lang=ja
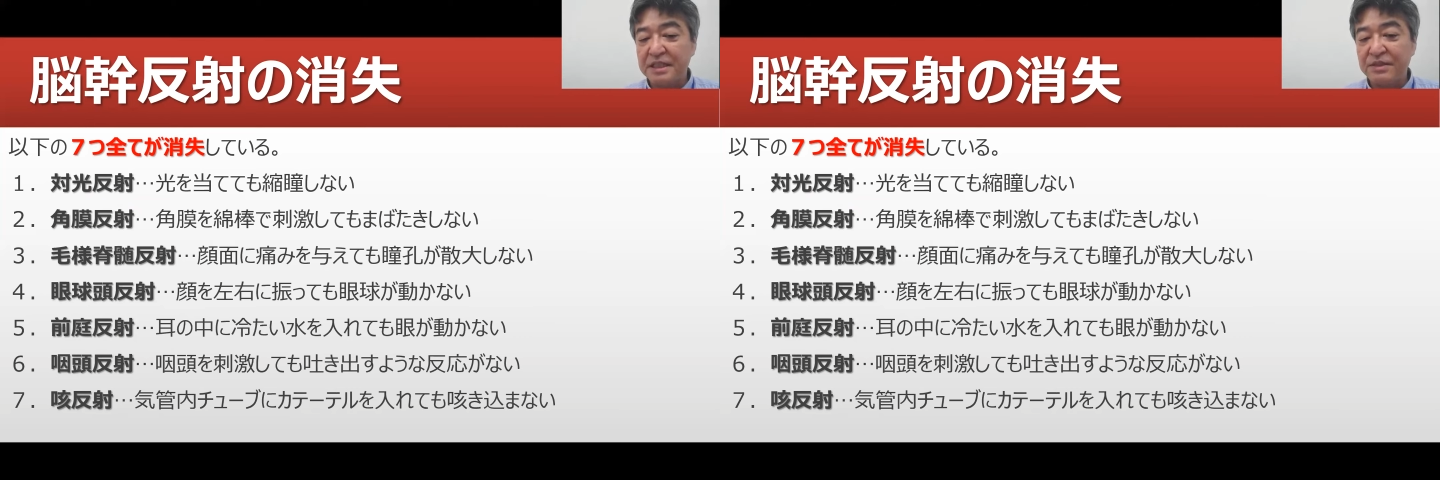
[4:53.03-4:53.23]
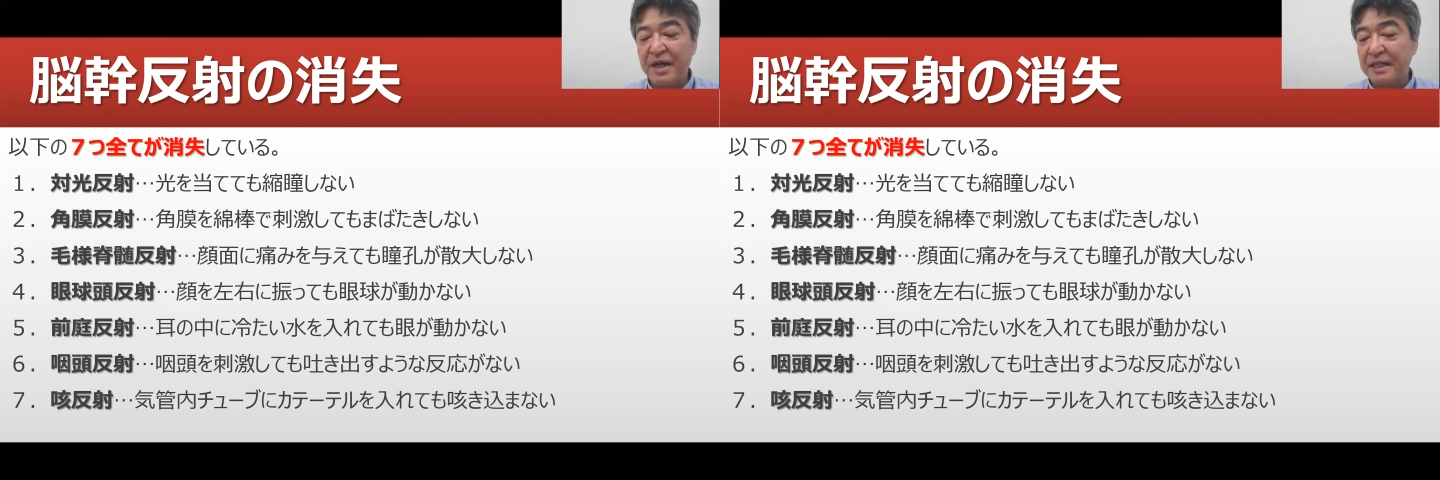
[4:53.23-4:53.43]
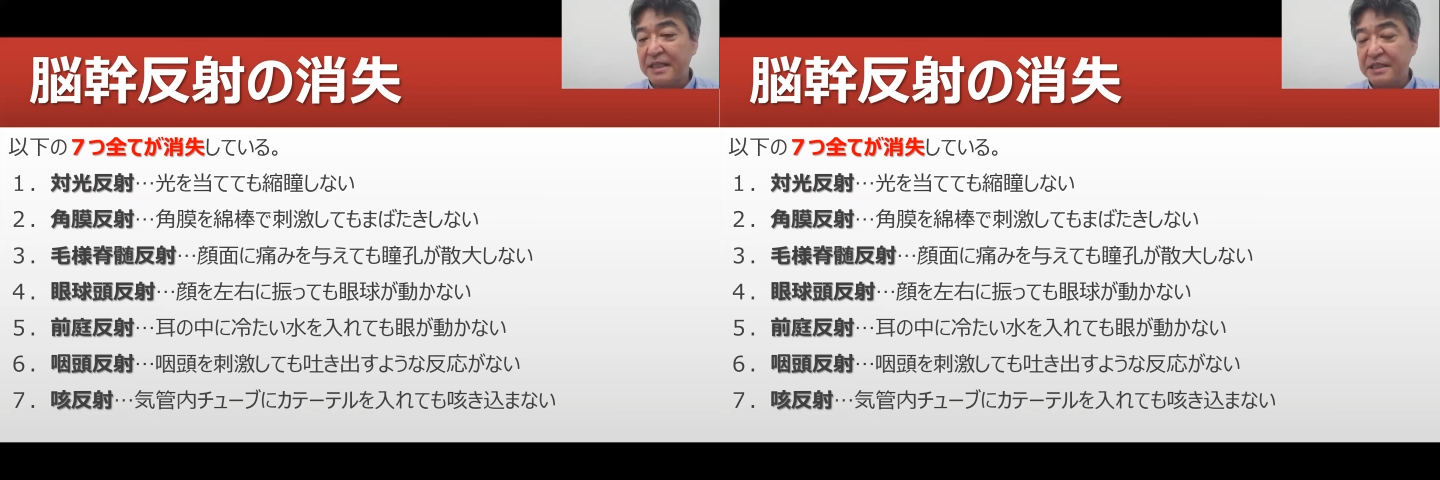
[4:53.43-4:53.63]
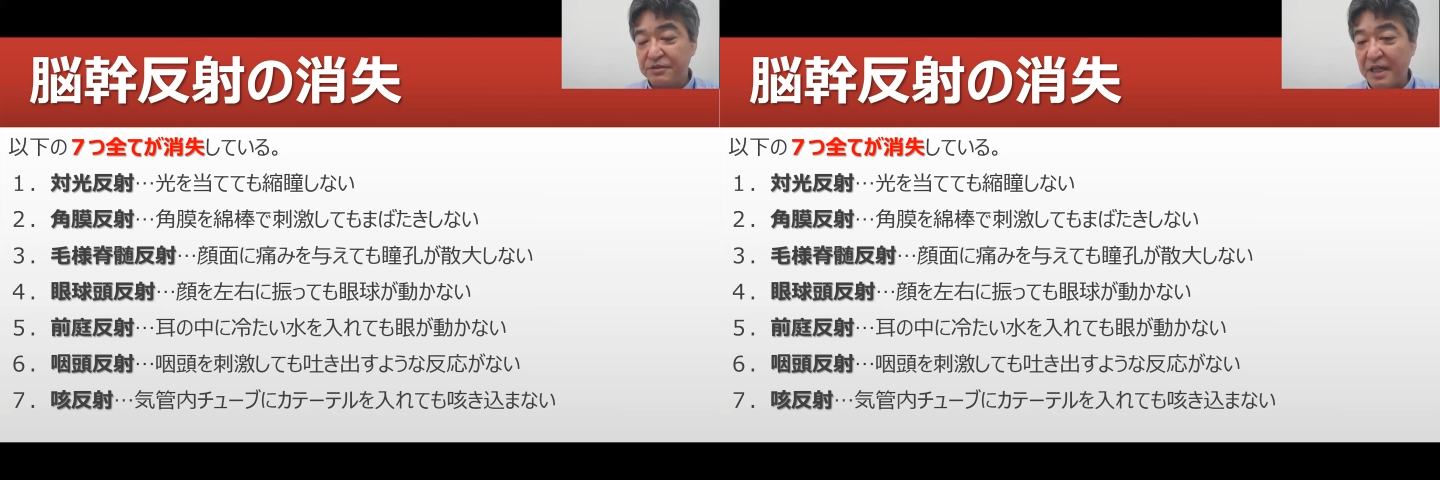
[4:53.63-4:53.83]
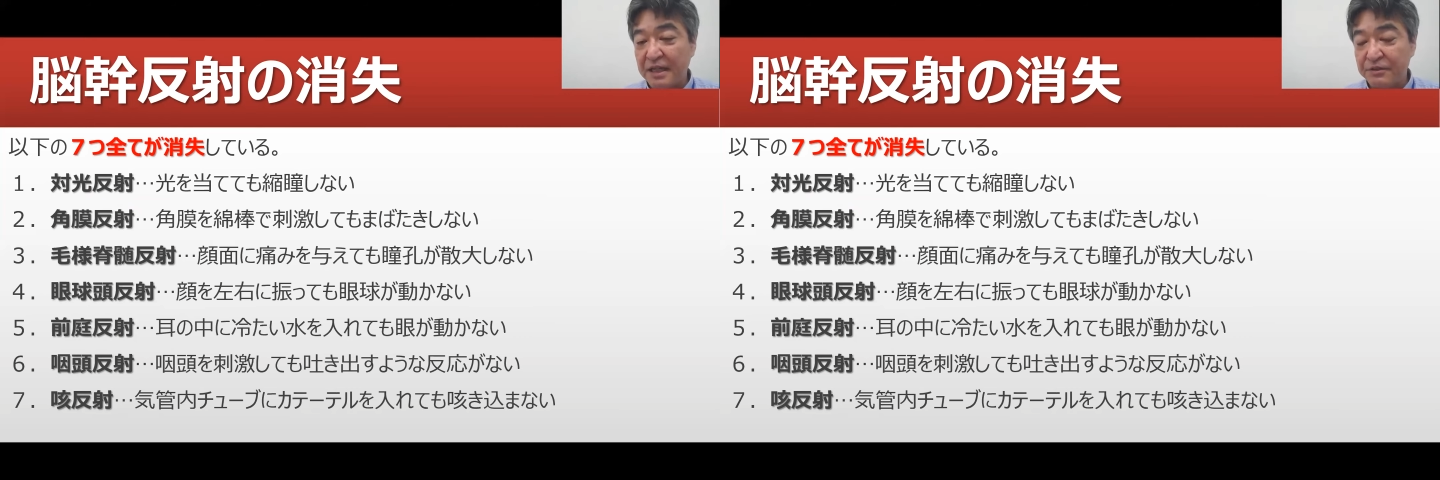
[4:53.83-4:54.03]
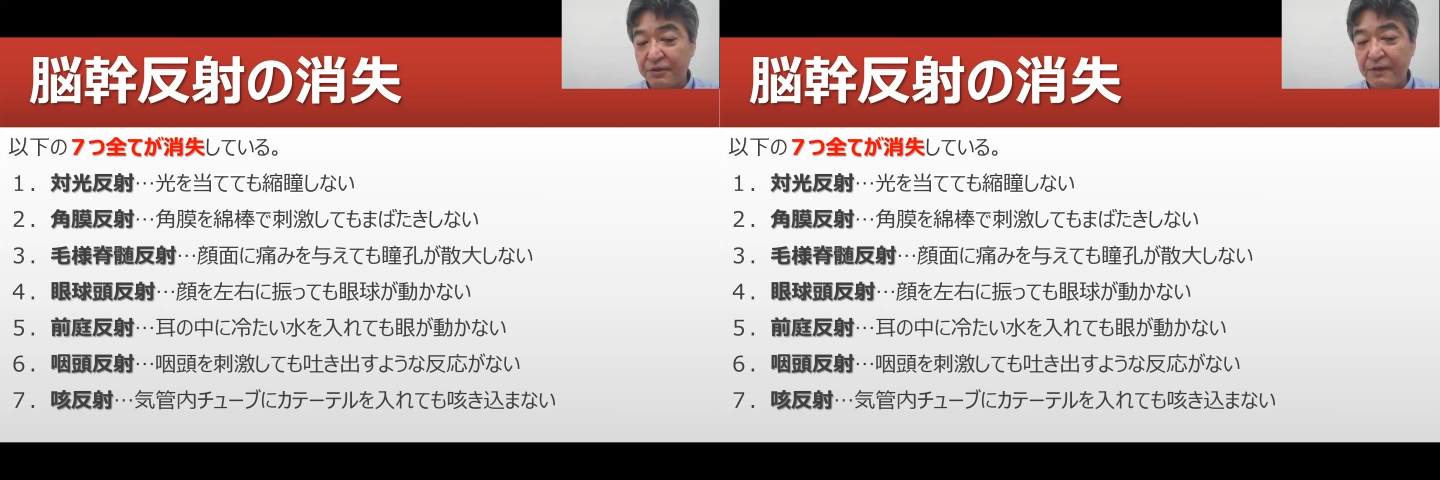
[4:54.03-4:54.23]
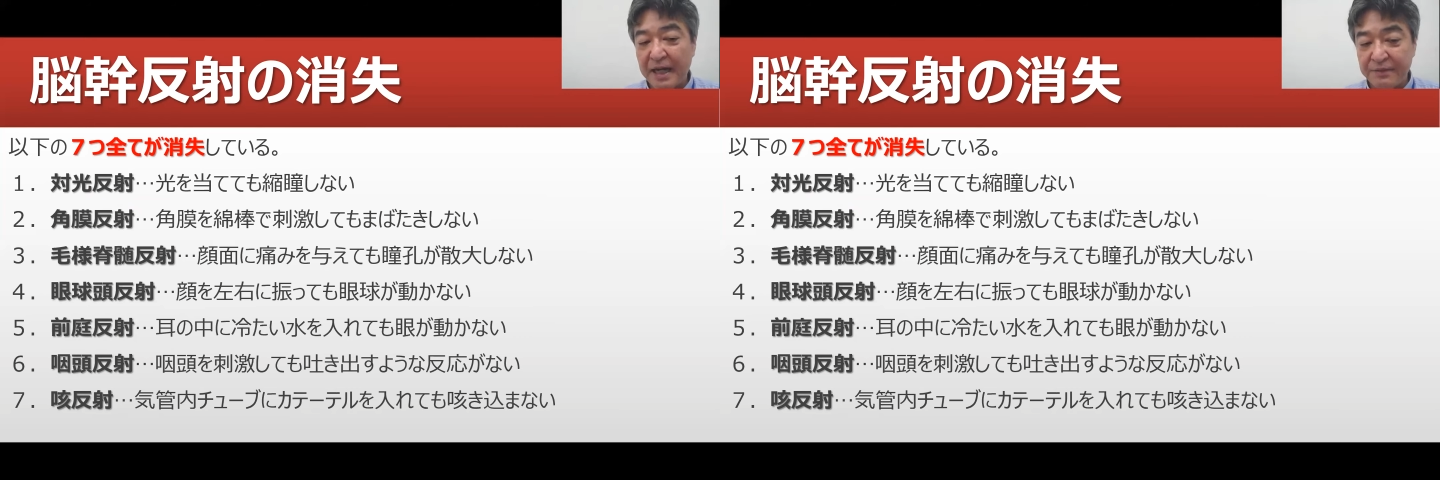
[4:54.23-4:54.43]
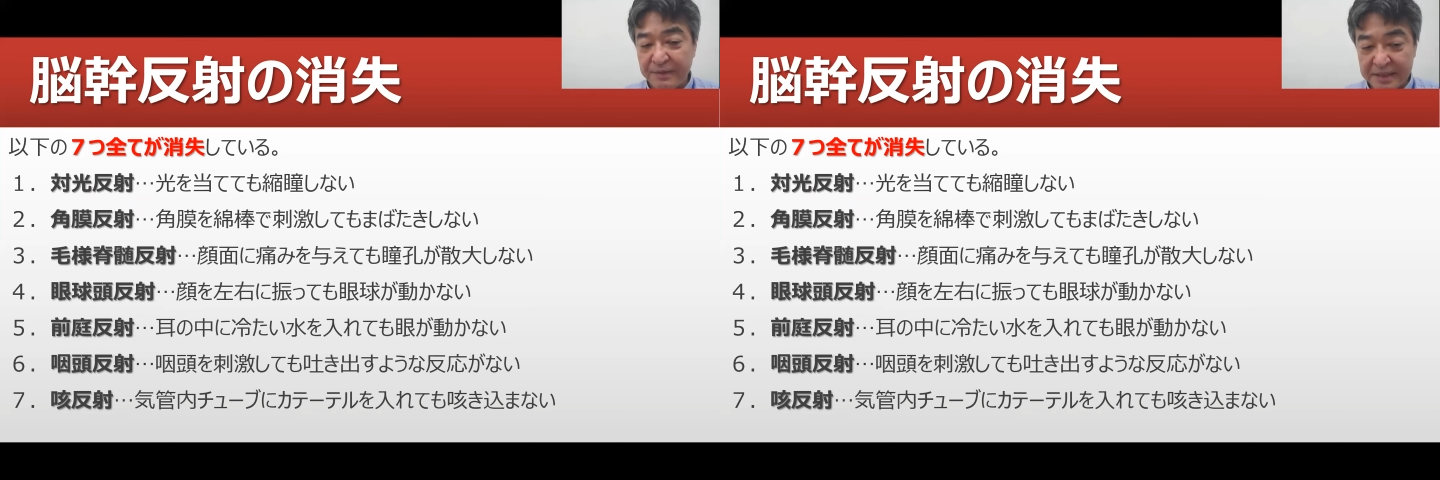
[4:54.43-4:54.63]
しても吐き出すような反動は
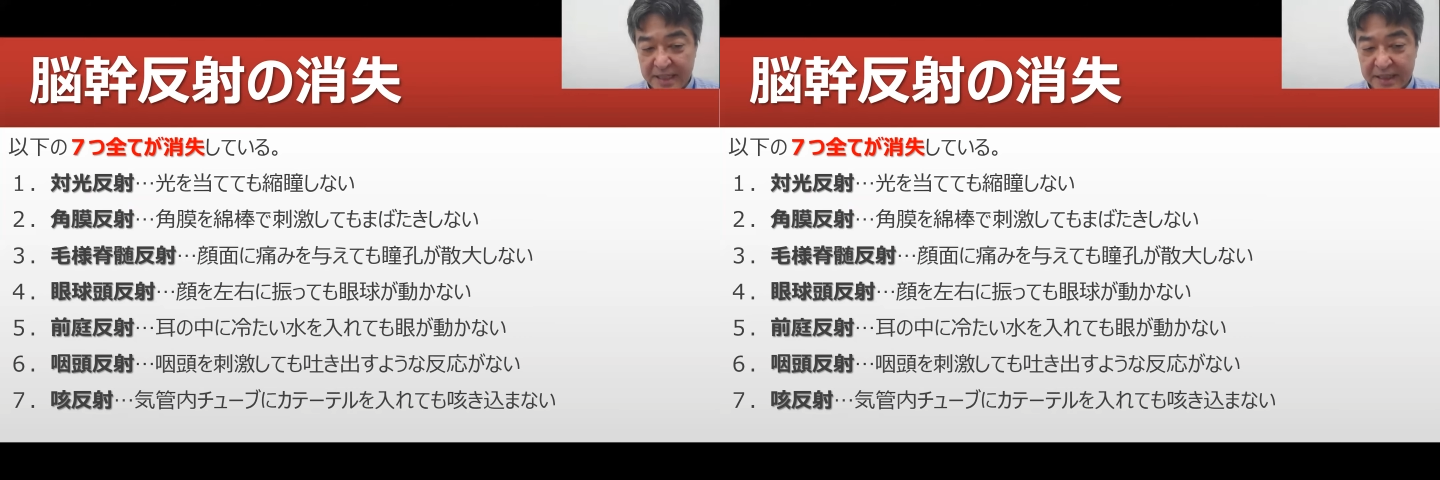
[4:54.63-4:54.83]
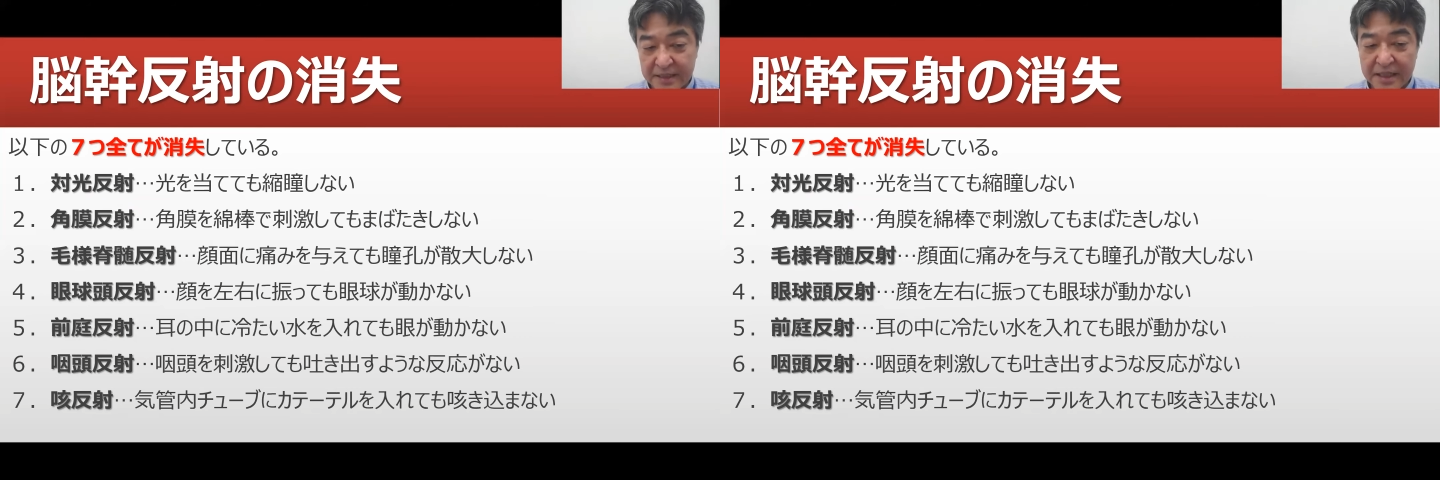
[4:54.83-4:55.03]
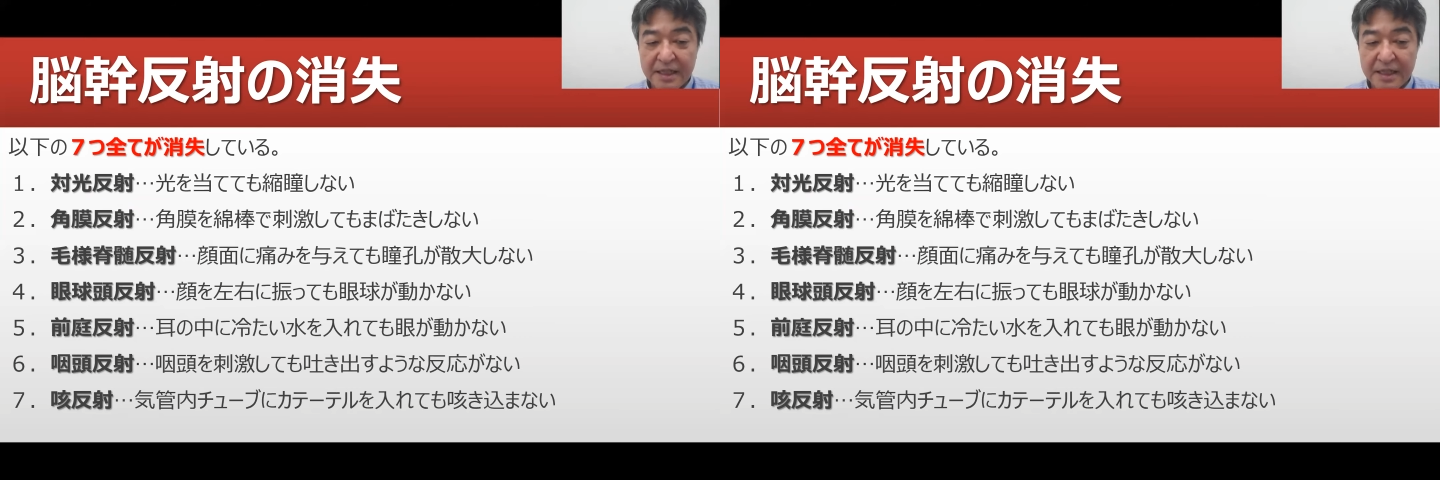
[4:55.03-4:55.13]
ありません。